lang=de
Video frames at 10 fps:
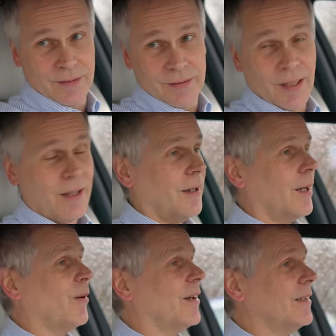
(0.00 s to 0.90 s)
Ja,
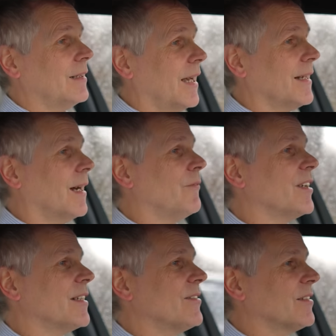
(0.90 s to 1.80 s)
aber leider haben
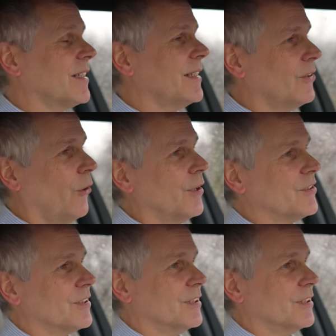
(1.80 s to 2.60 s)
wir ja diesen Regen heute.